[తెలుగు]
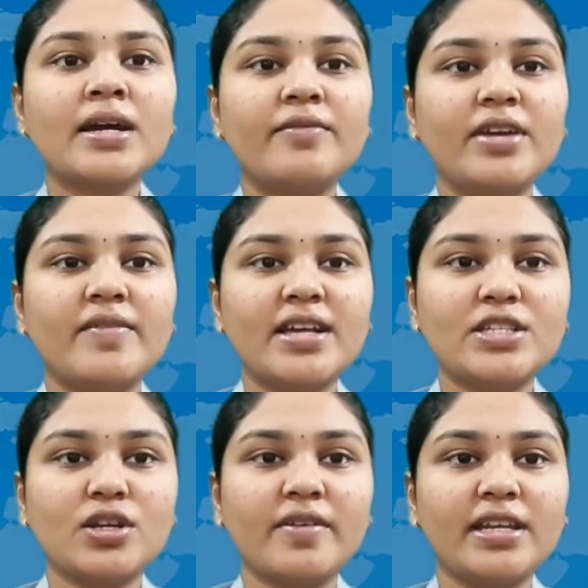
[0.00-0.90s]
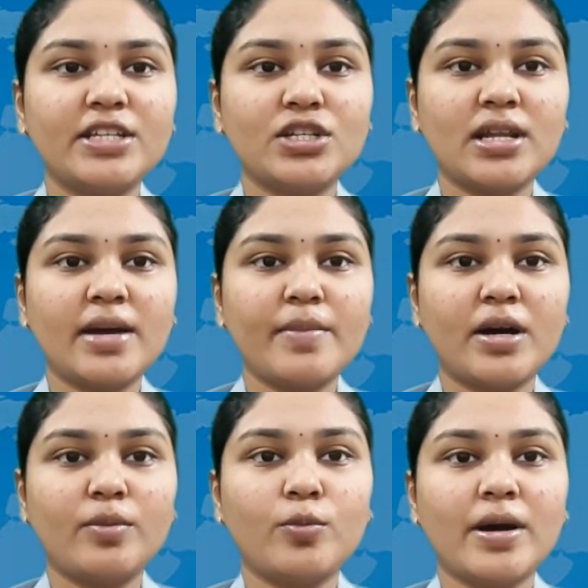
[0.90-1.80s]
వి వన్ జీరో వన్య జిల్లా
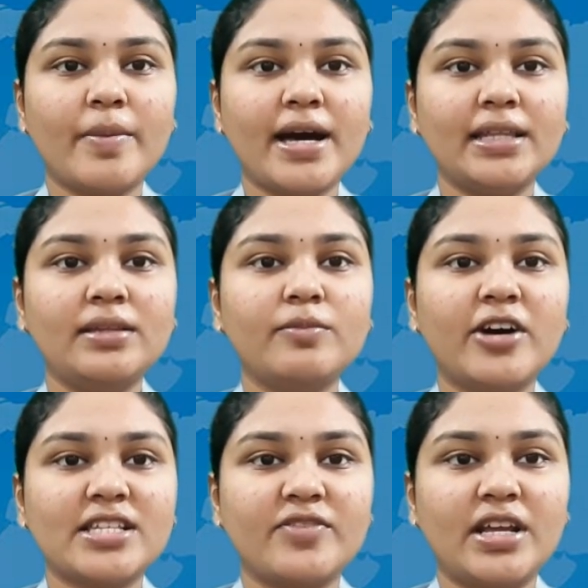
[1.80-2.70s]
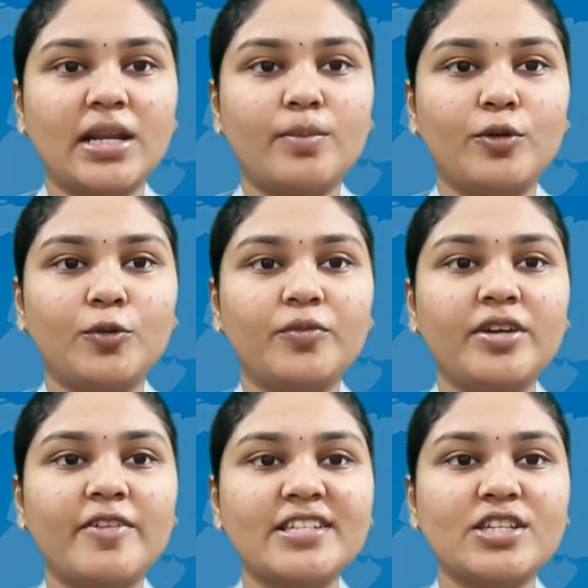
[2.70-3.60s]
మహబూబాబాద్ వాస్వి క్లబ్లు వి
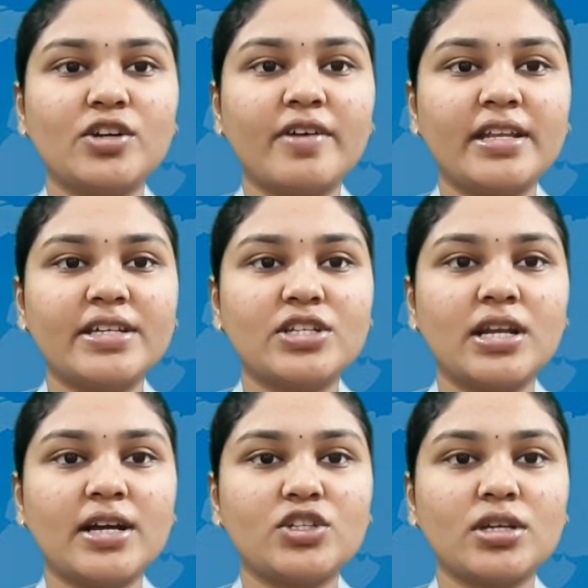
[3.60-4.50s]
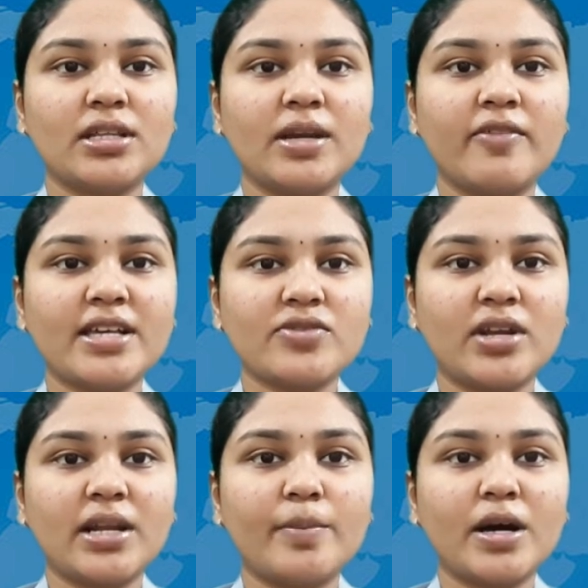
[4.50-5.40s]
వన్ జీరో వన్య జిల్లాకు చెందిన వాస్వి
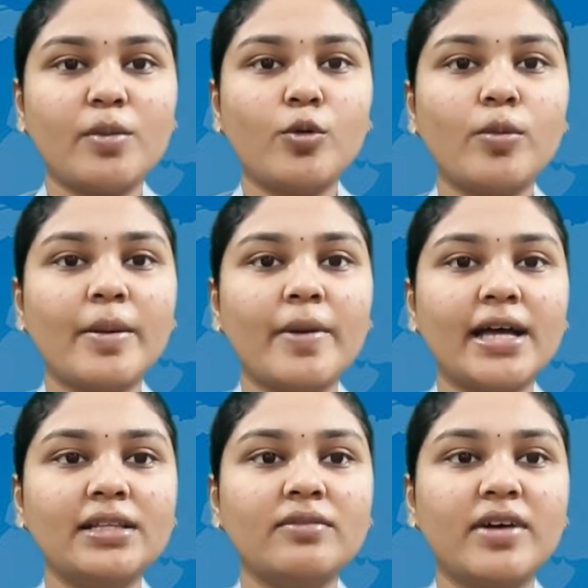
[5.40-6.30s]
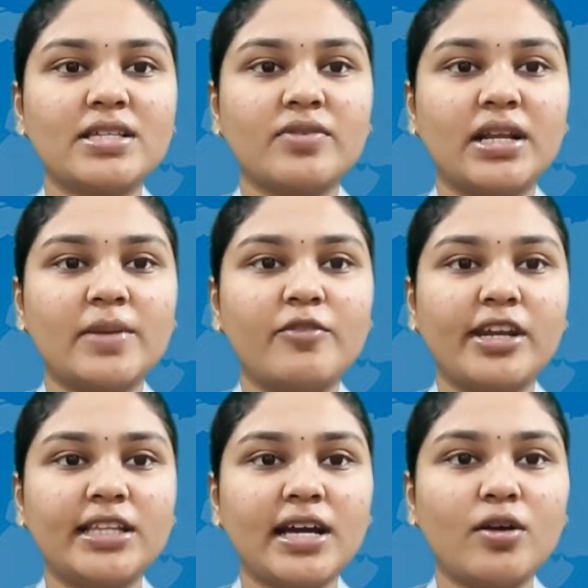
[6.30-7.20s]
క్లబ్ మహబూబాబాద్ వాస్వి క్లబ్
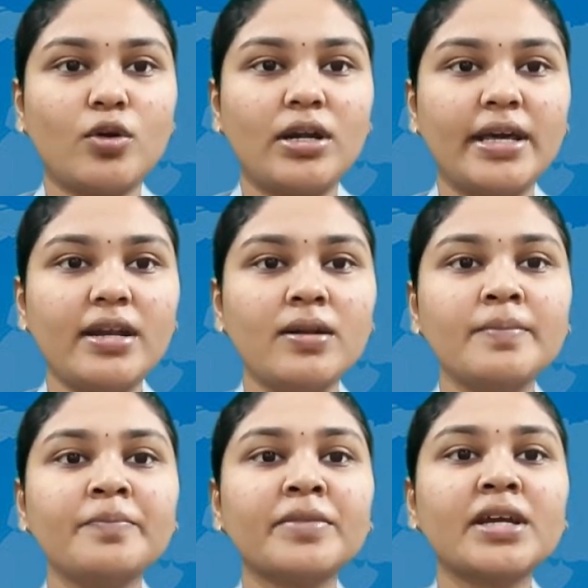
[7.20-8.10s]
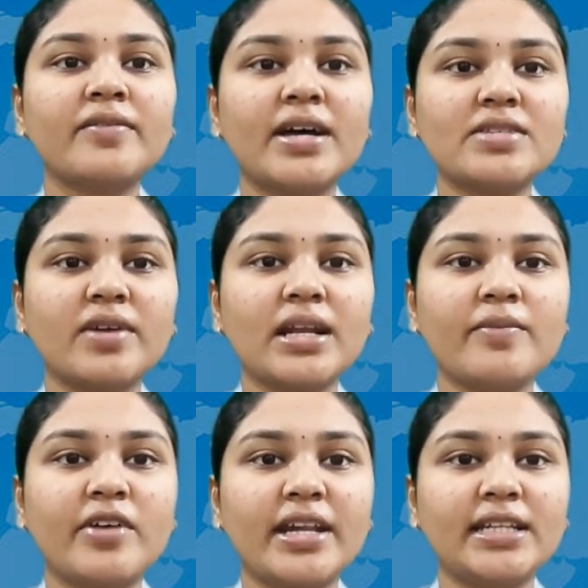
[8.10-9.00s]
వనిత గోల్డెన్ వాస్వి క్లబ్
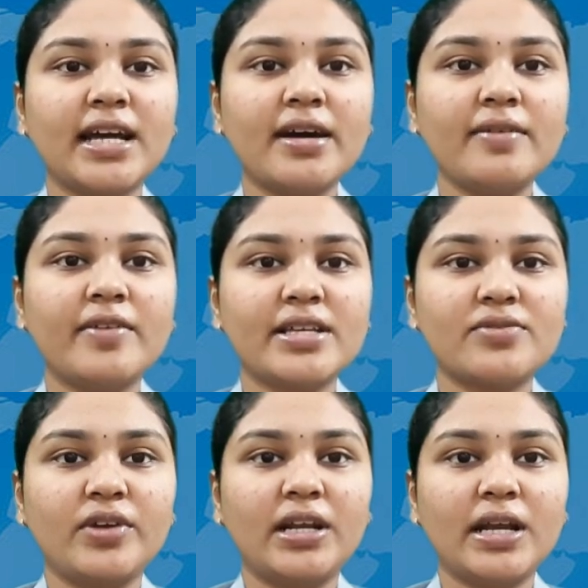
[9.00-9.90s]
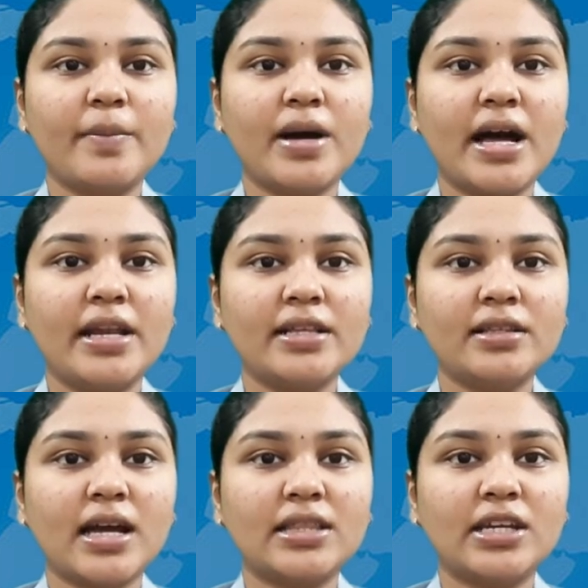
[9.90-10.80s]
వనిత వాస్వి క్లబ్
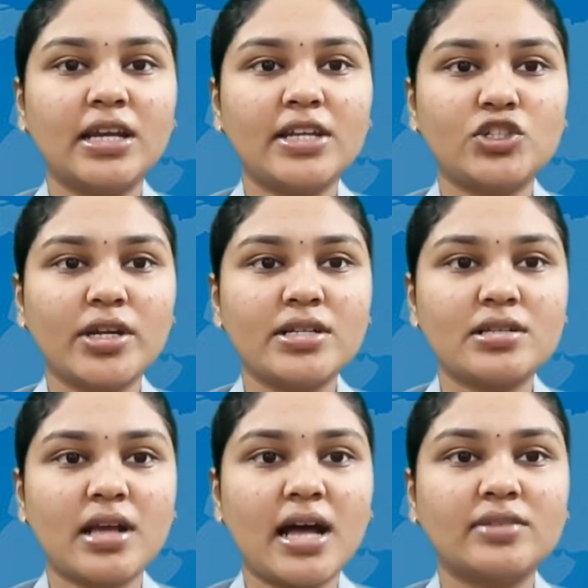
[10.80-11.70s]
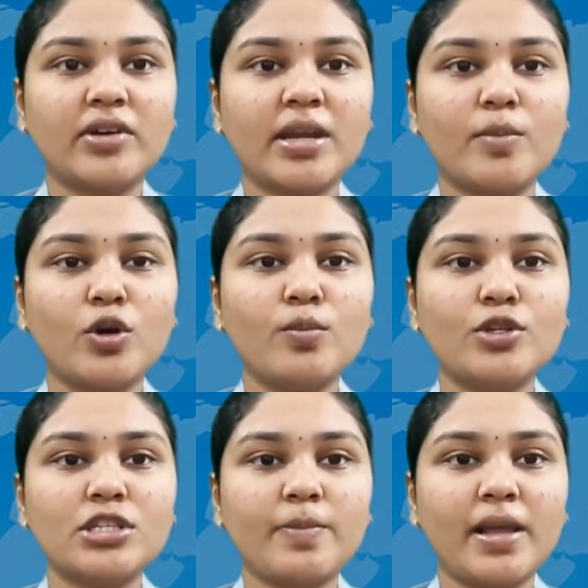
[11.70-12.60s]
అనంతాద్రి లెజెండ్స్ ఆధ్వర్యంలో
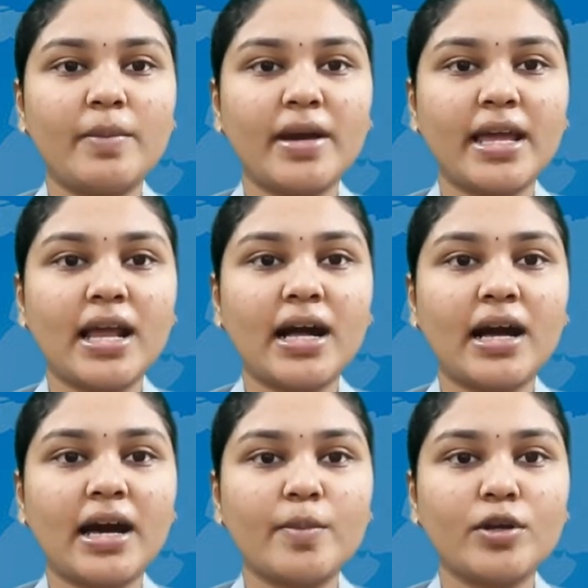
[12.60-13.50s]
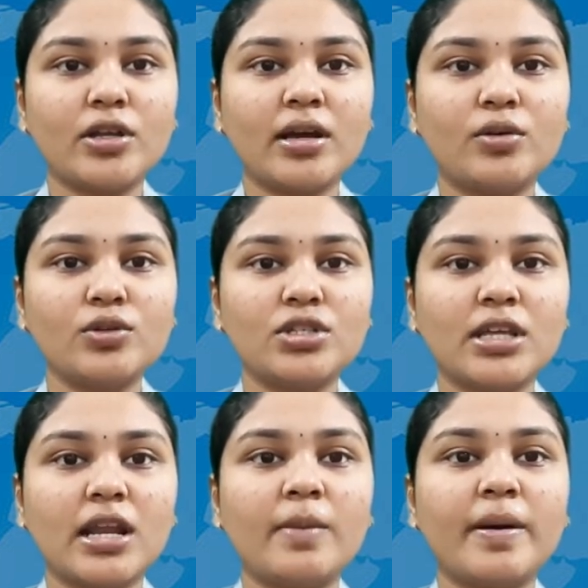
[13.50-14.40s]
మున్సిపల్ మహిళా కార్మికులకు
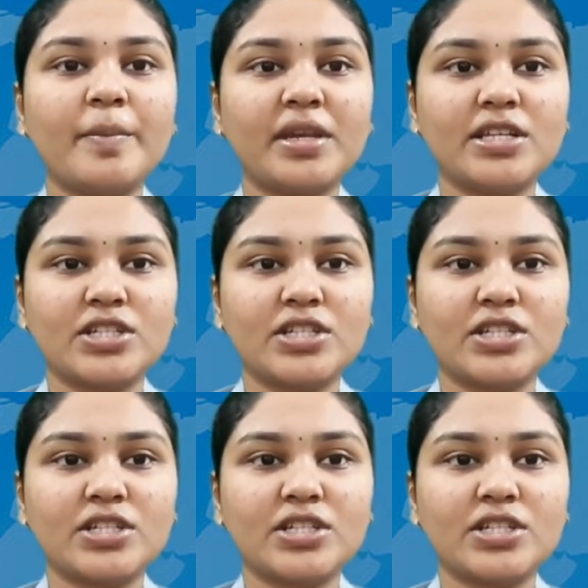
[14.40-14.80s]
చీరలు పంపిణీ